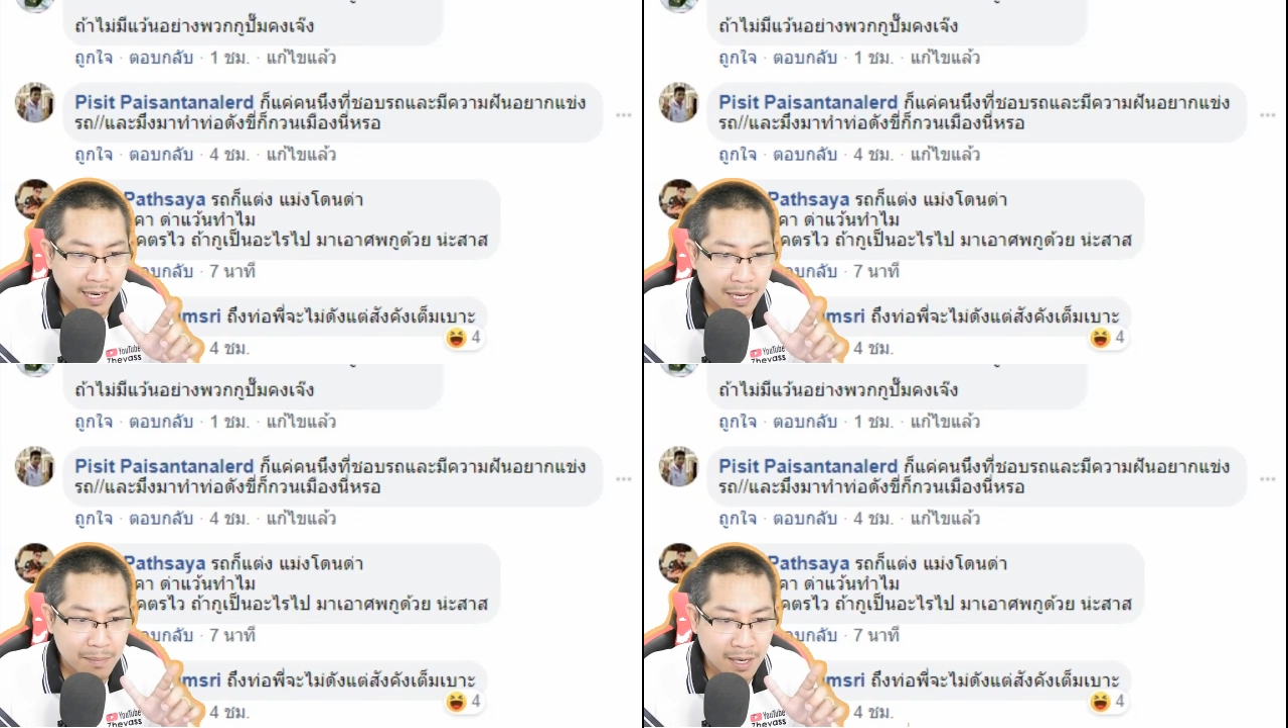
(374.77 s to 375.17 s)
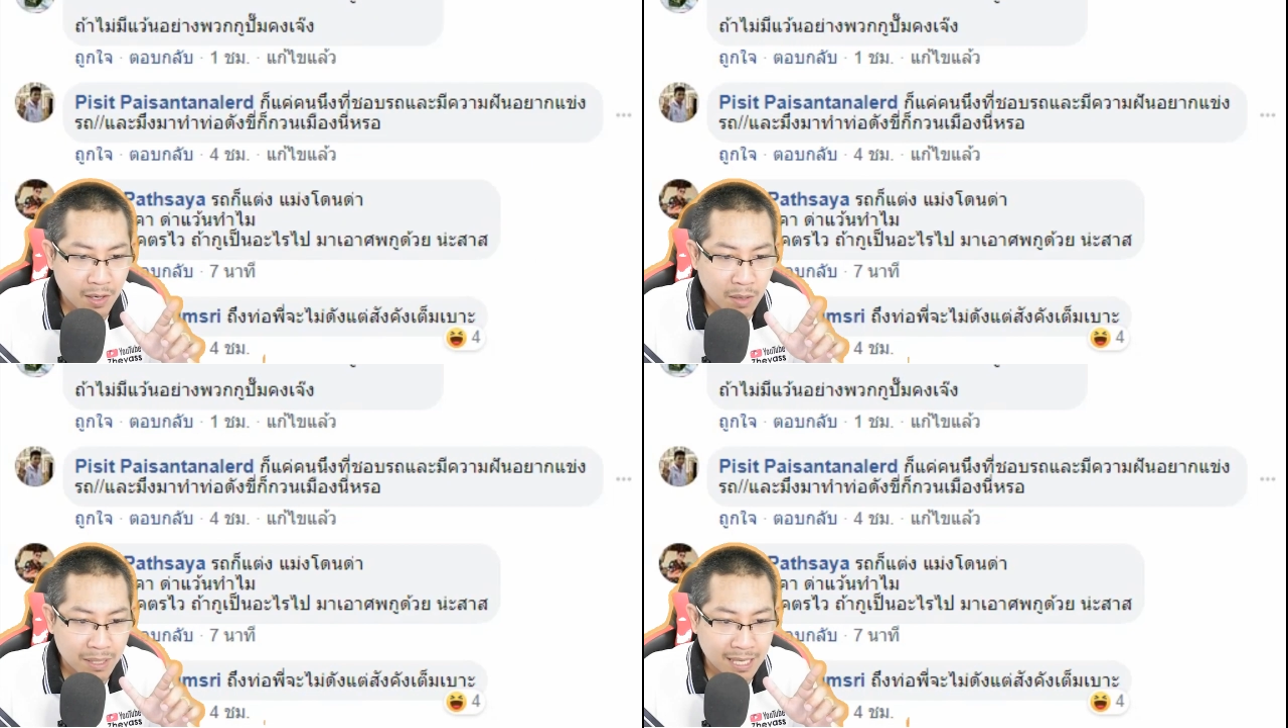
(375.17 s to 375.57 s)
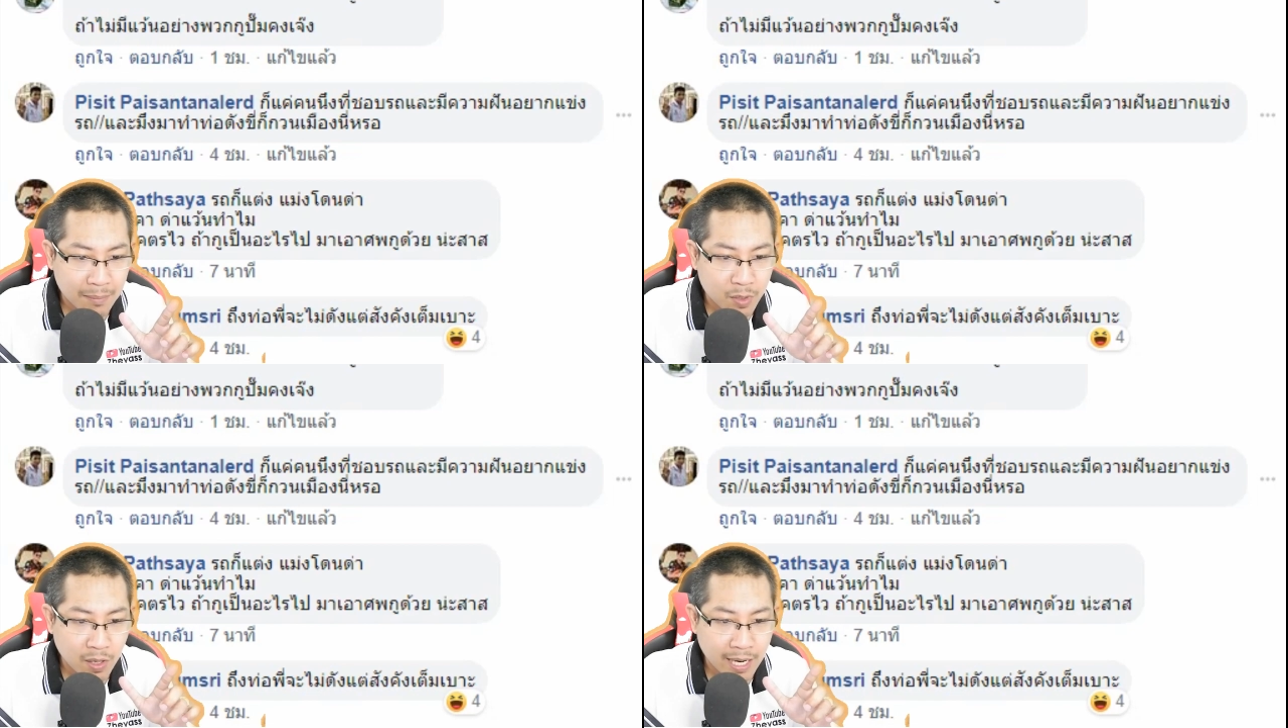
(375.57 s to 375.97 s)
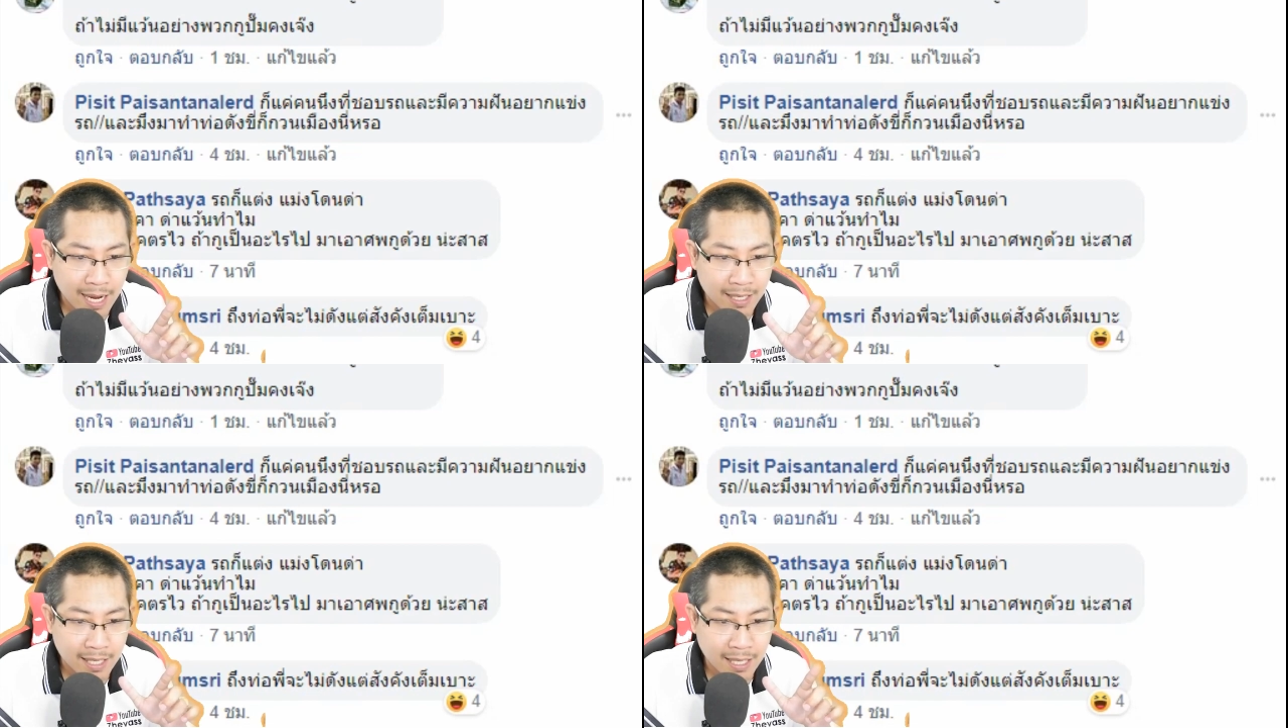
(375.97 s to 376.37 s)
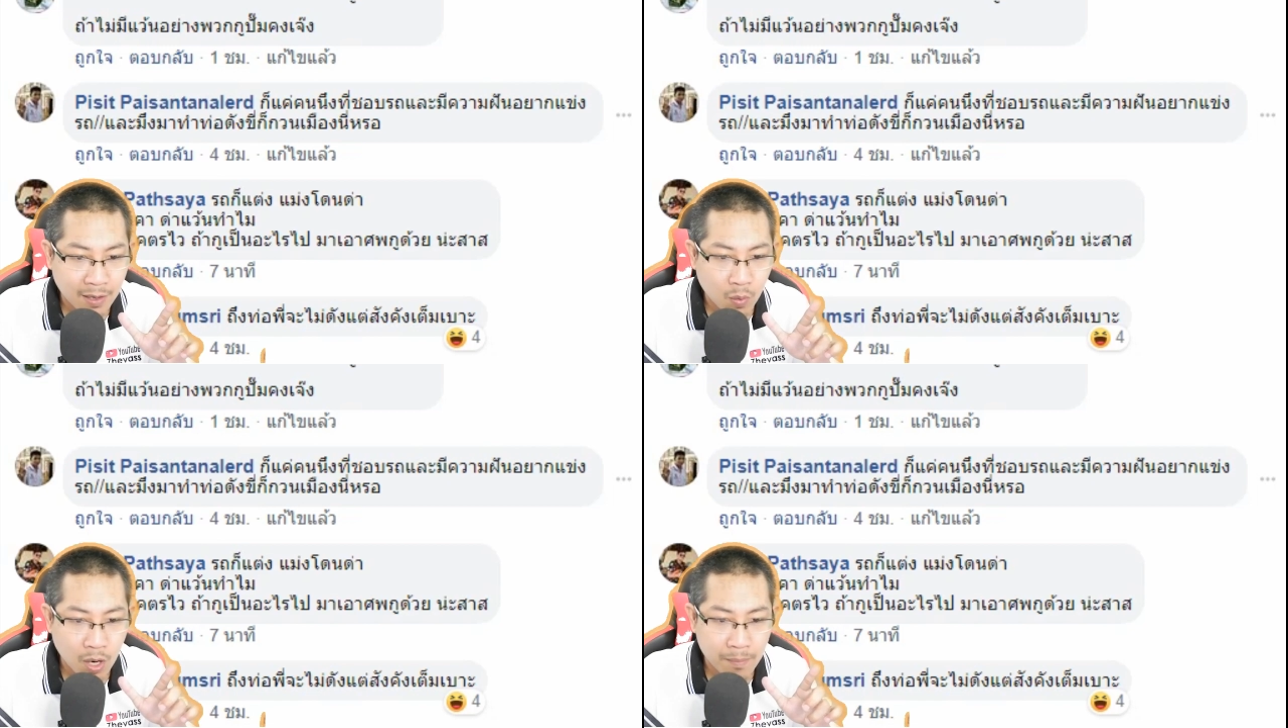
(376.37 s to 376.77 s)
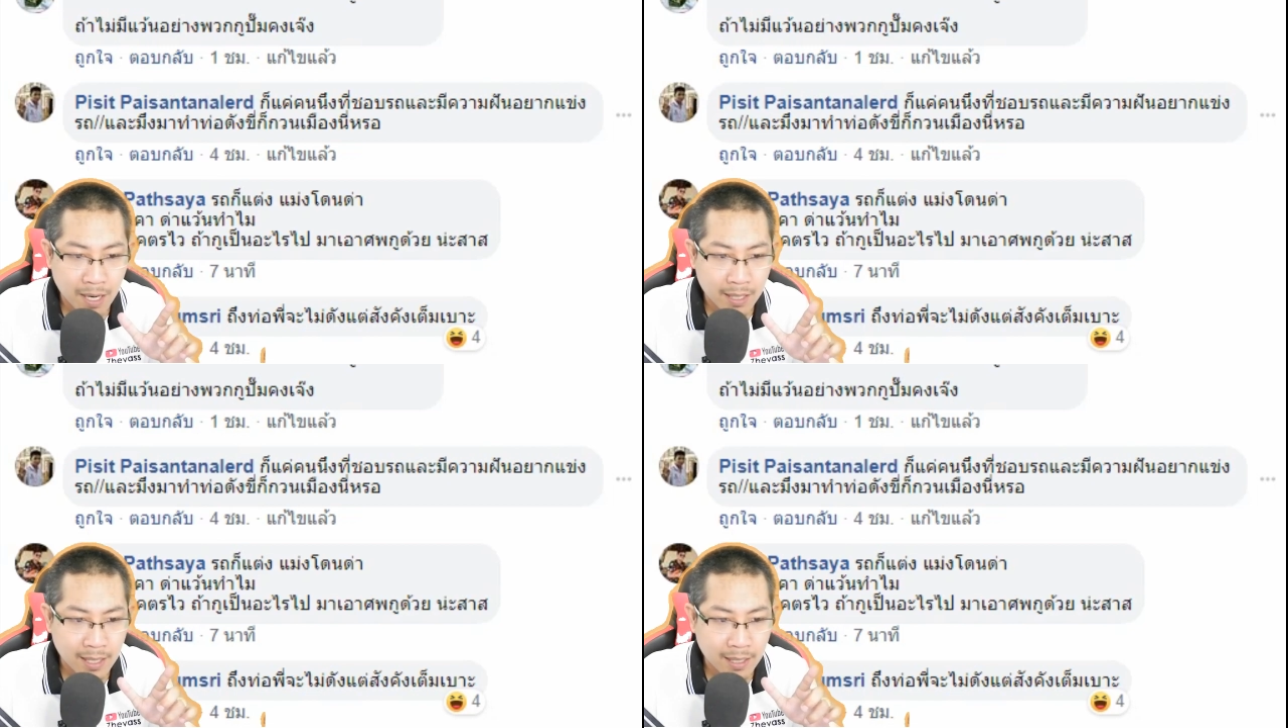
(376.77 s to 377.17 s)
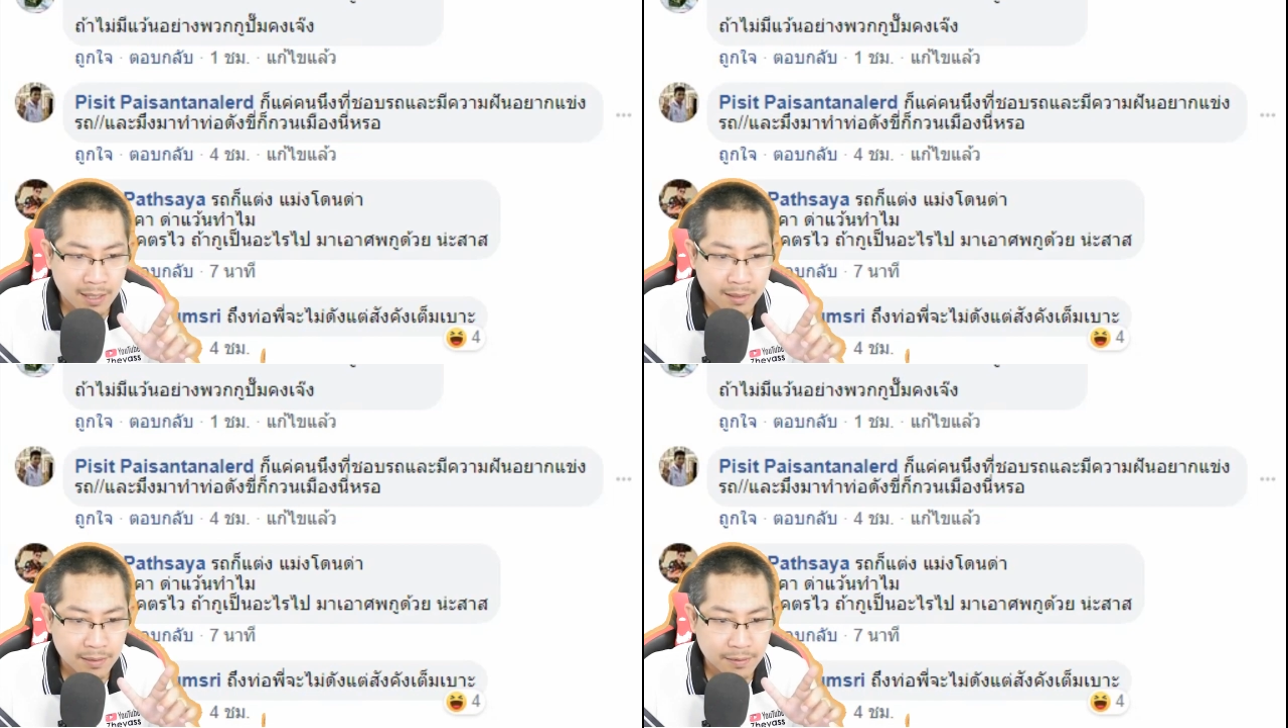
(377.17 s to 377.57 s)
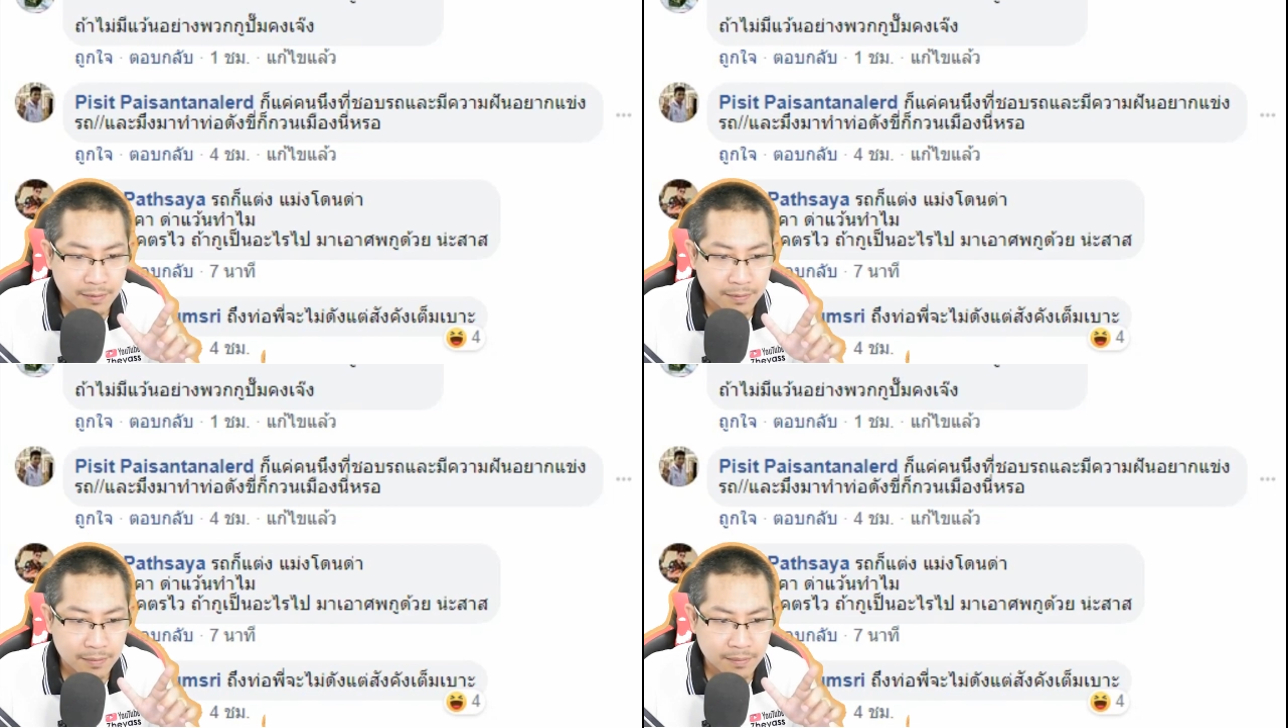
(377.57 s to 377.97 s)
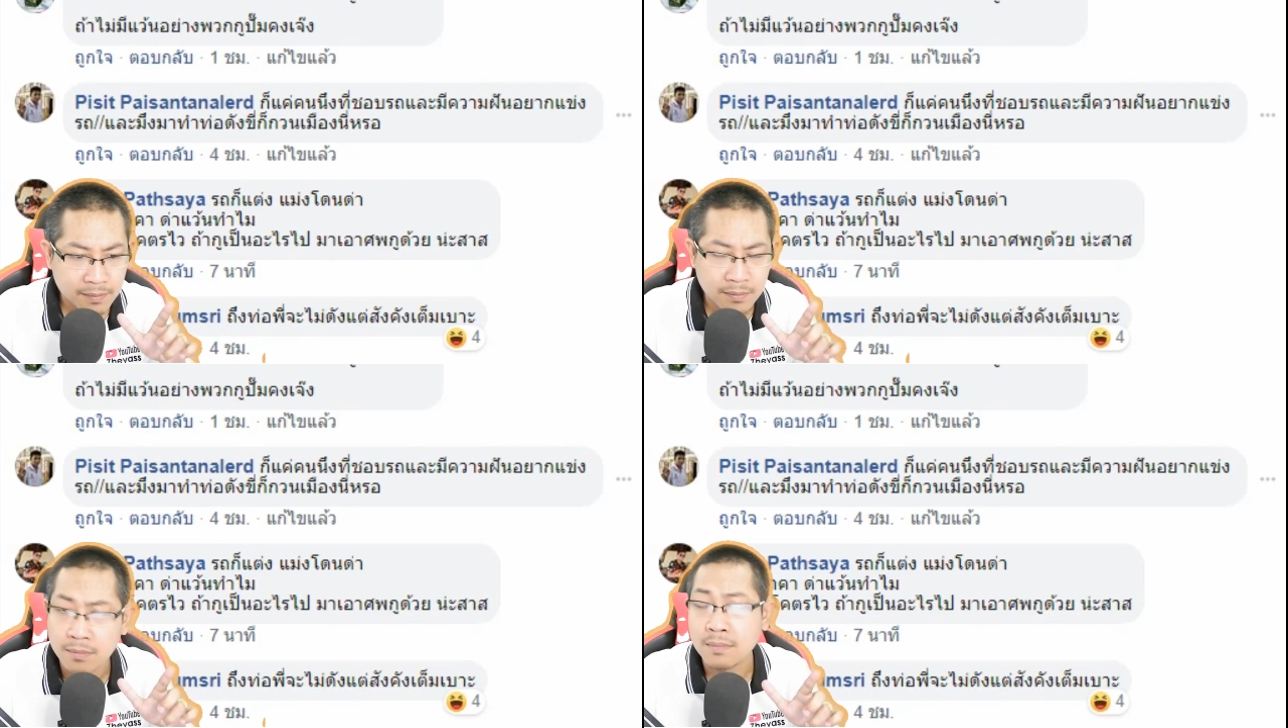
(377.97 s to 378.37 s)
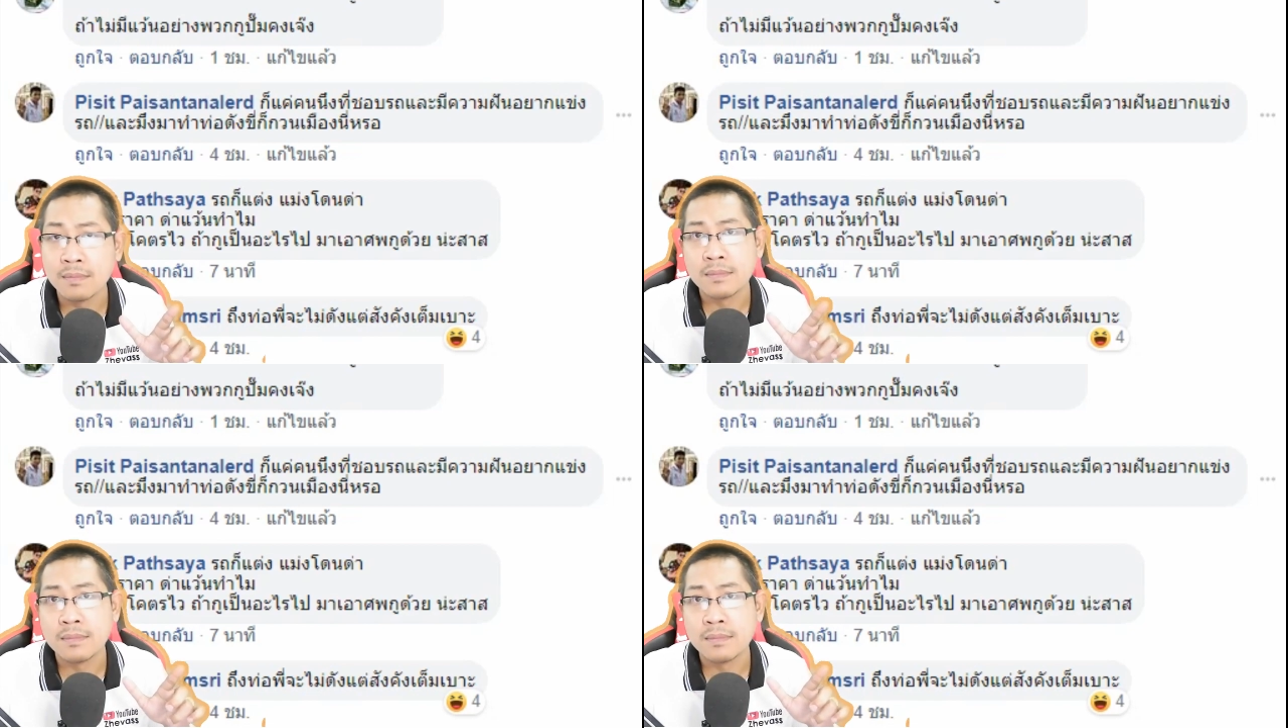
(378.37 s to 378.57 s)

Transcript: และมึงก็มาทำท่อดังขี่กวนเมืองเนี่ยเหรอ อืม